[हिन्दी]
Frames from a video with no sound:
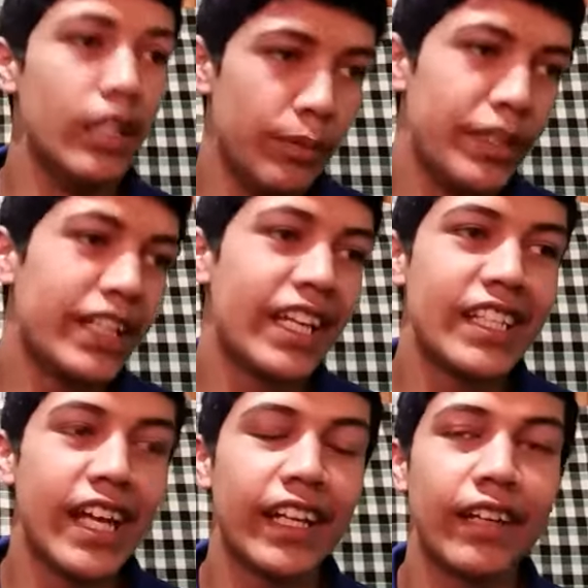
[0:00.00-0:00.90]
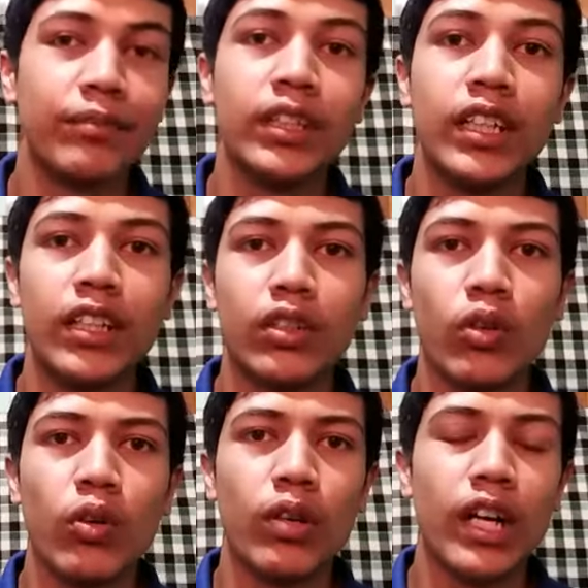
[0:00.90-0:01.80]
रिपीट किया जाएगा
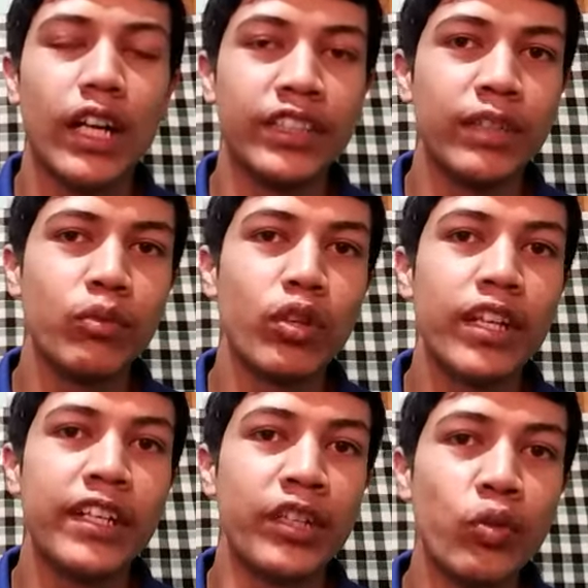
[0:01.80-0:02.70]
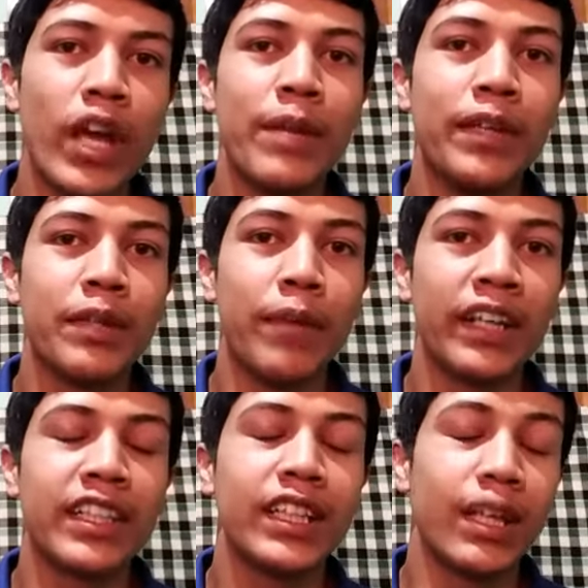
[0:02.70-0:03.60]
तो जब उन्होंने न्यू एनिमे की
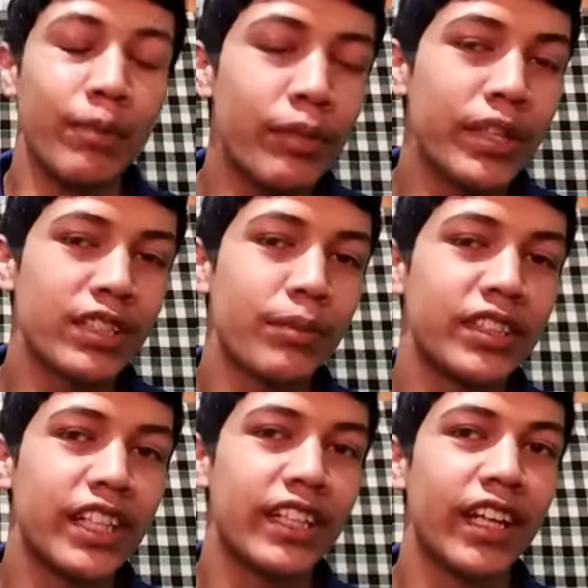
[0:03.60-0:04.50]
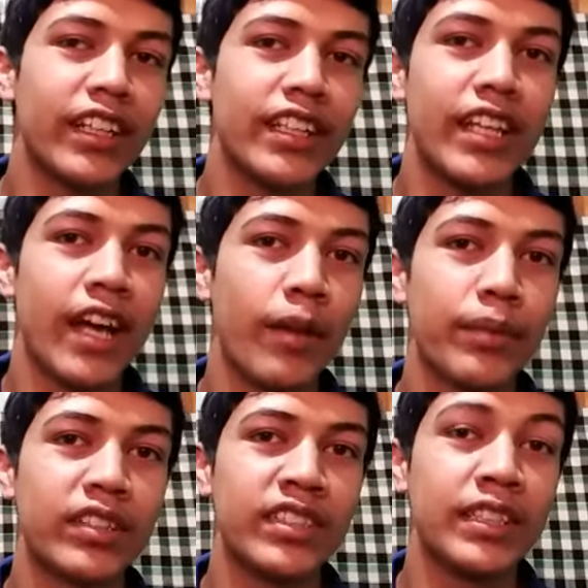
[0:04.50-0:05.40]
बात की तभी मैं समझ गया था कि यहाँ
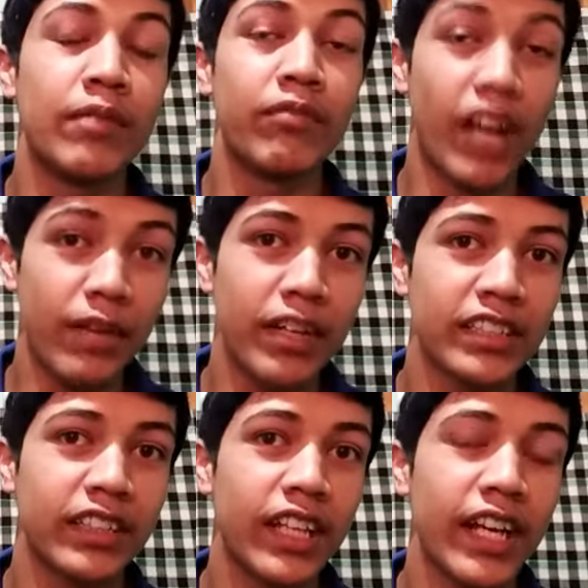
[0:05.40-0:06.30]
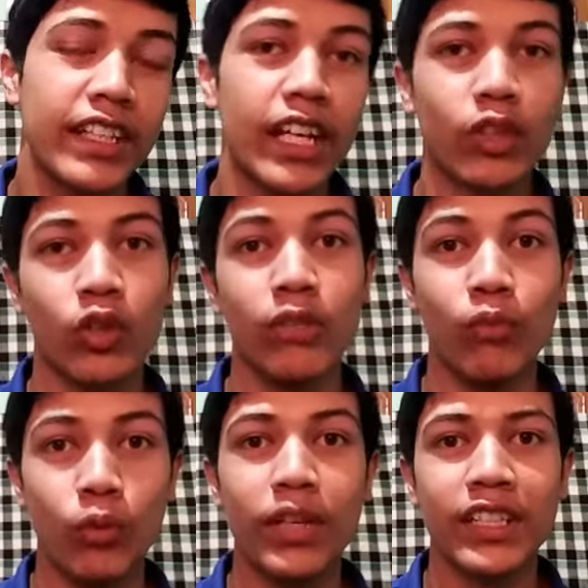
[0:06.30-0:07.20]
पर सीज़न फाइव आ सकता है या तो कोई
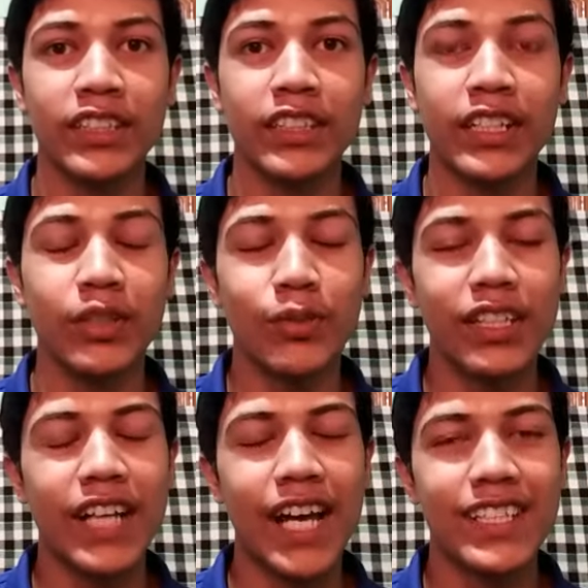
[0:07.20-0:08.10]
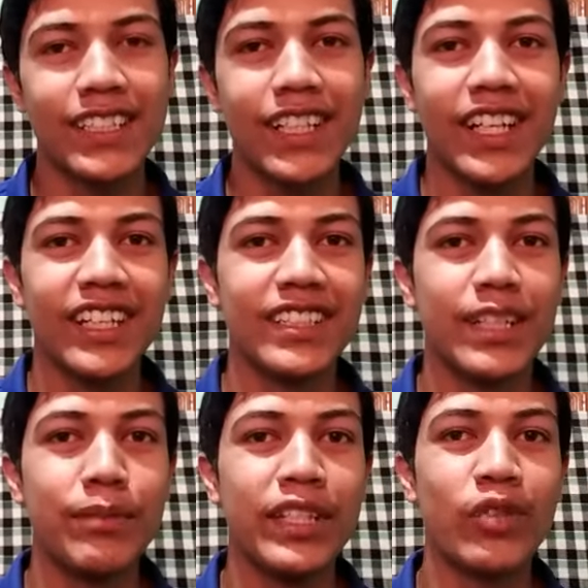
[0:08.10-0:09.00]
मूवी आ सकती है क्योंकि गाइस
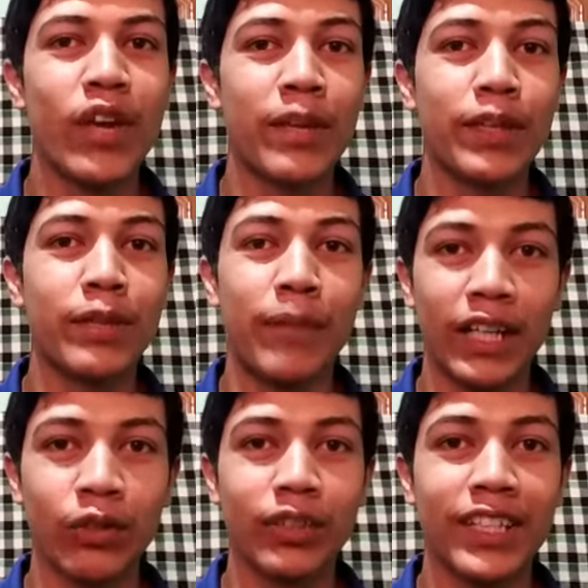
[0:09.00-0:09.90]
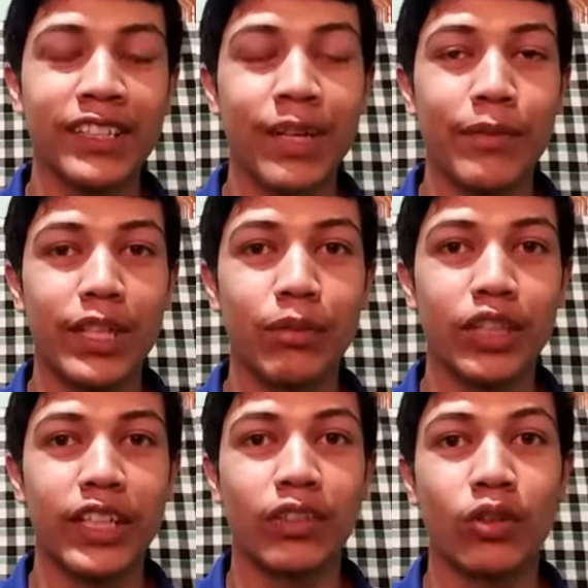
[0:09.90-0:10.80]
जब भी न्यू एनिमे की बात होती है इसका मतलब
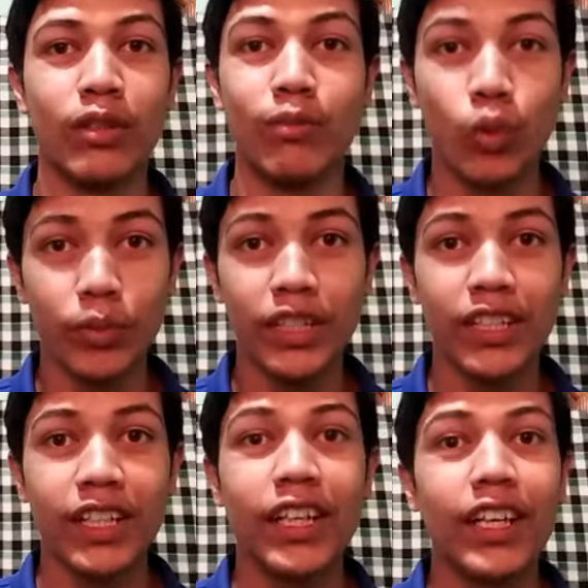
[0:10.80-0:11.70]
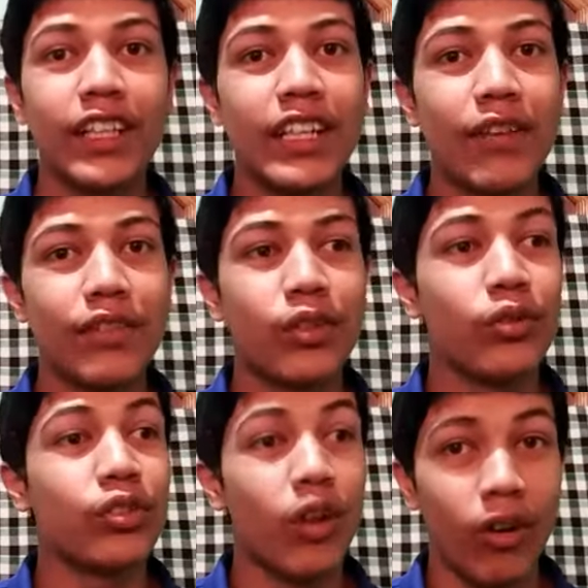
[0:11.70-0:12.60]
होता है या तो कोई मूवी या फिर
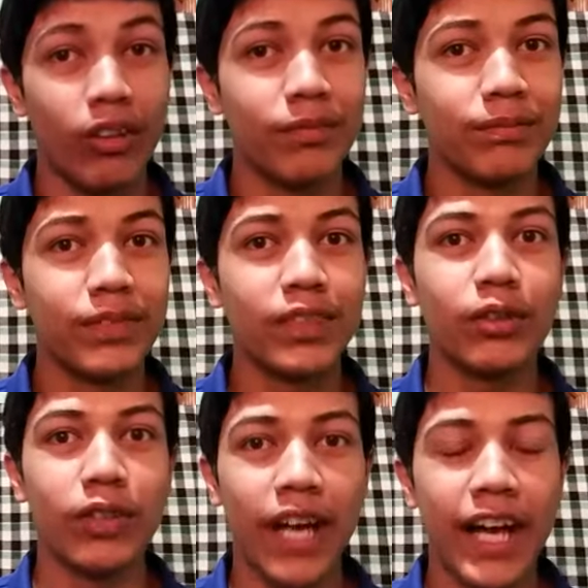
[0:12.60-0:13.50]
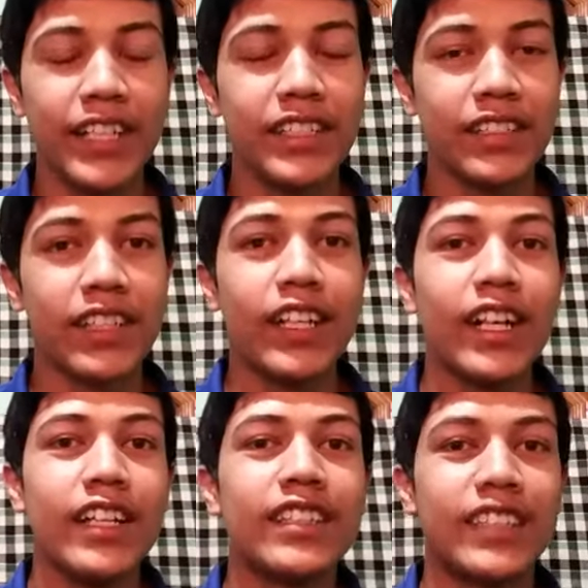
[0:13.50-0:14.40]
कुछ और तो गाइस
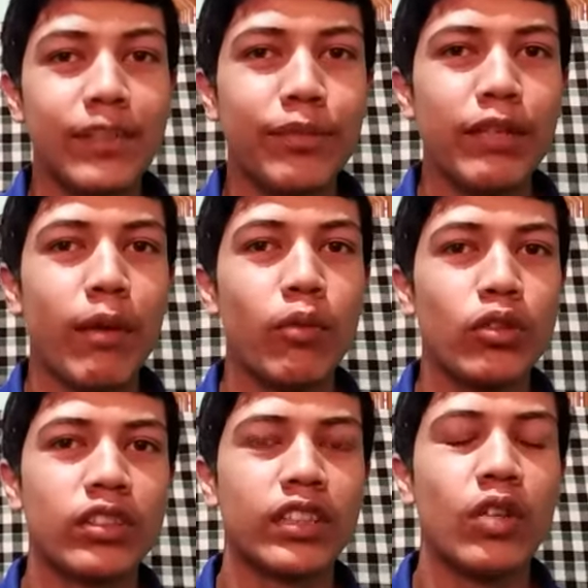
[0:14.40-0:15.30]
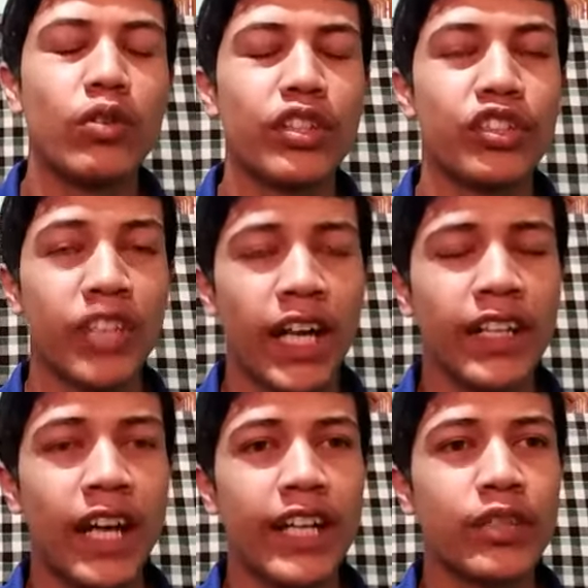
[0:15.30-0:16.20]
सिंपली मैं बोल सकता हूँ कि
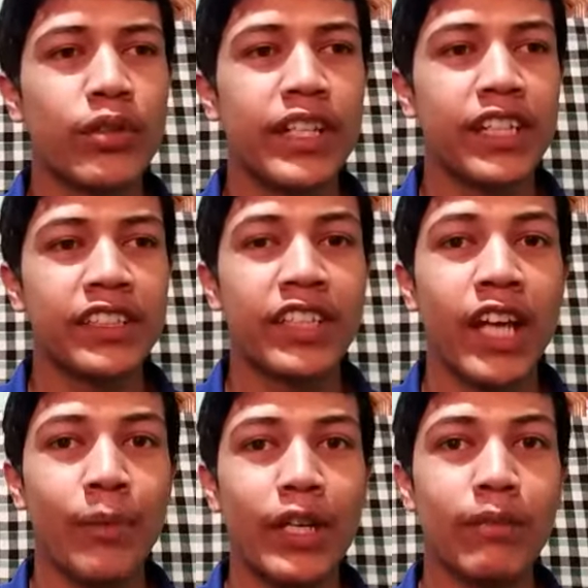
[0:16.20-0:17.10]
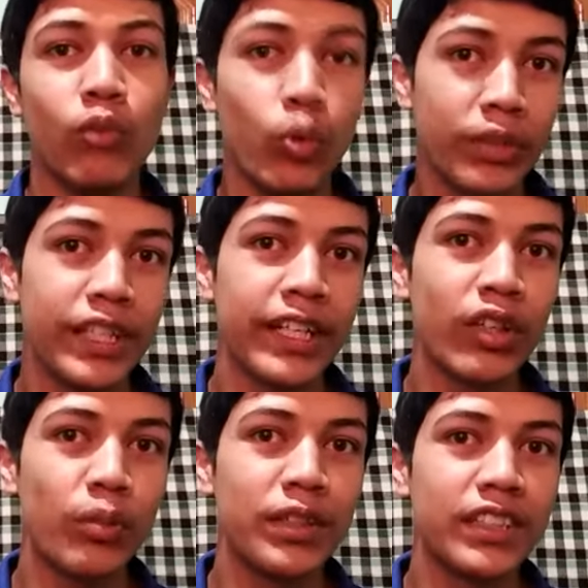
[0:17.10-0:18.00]
शायद हाई स्कूल टी की हमें एक मूवी
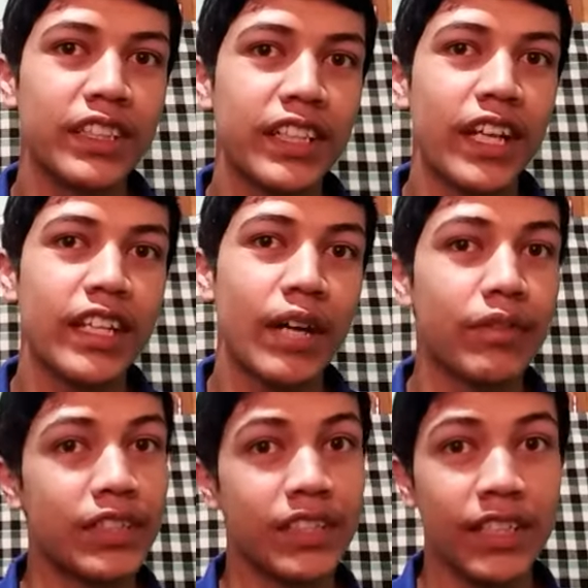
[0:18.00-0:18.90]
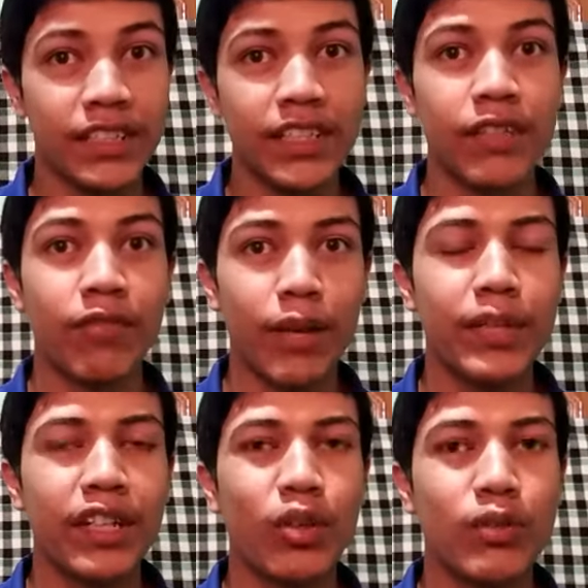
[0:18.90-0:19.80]
देखने को मिल सकती है या फिर सीधे सीजन
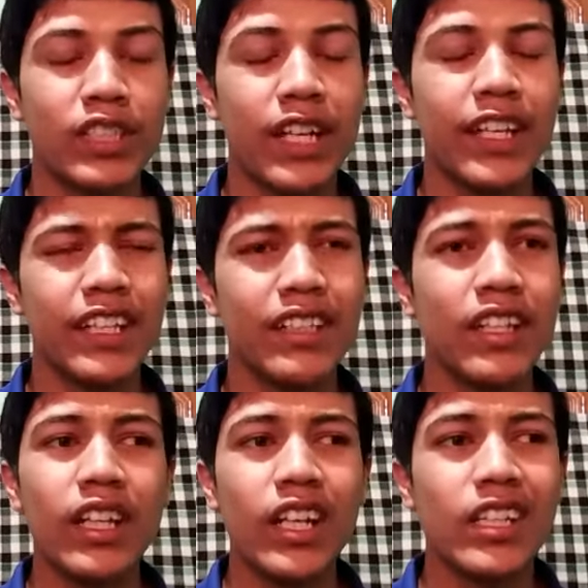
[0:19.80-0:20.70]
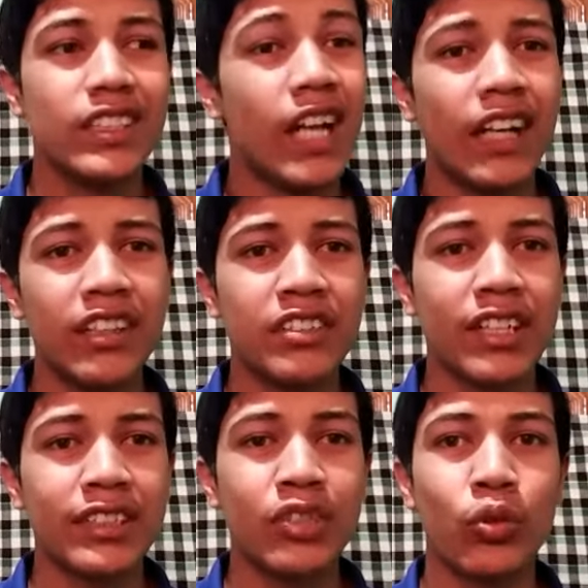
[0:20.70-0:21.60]
फाइव देखने को मिल सकता है लेकिन
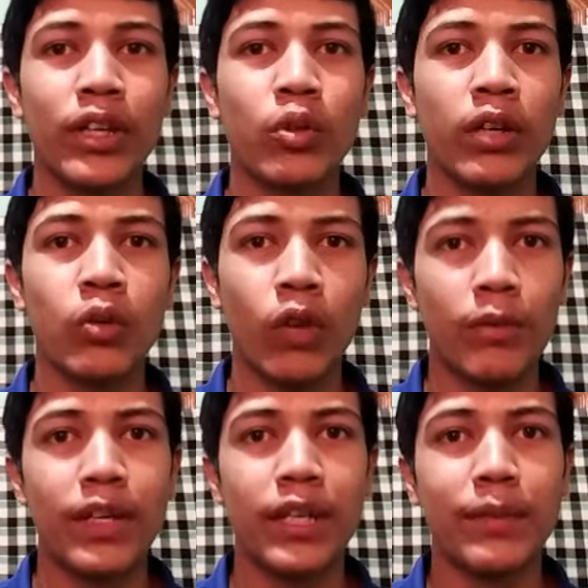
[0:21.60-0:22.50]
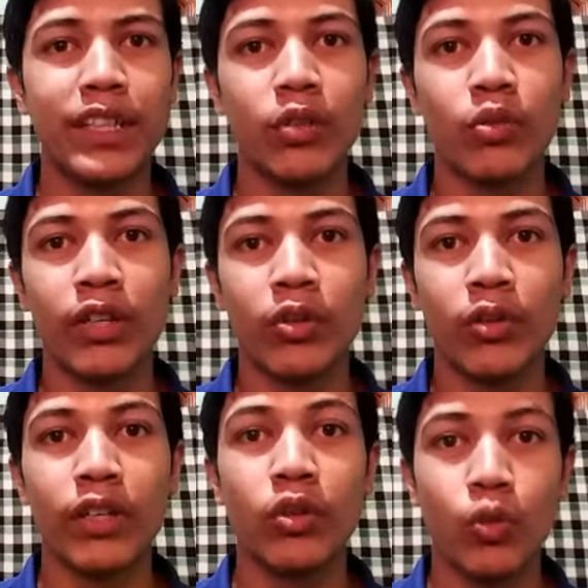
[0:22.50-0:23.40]
ज़्यादातर चांसेस 2021 में नहीं बल्कि
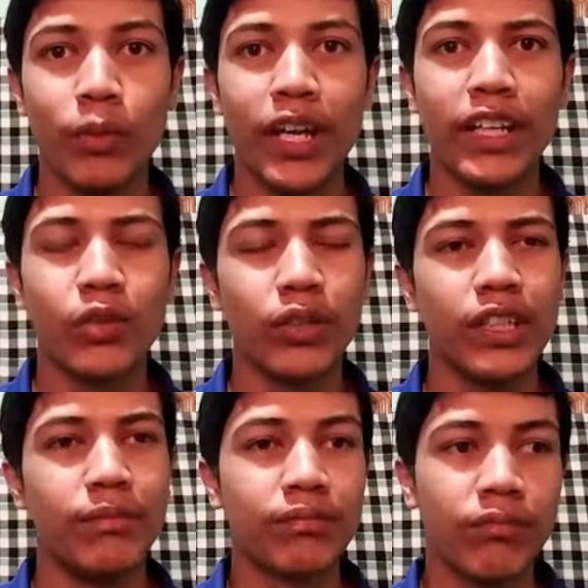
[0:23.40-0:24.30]
2022 में है क्योंकि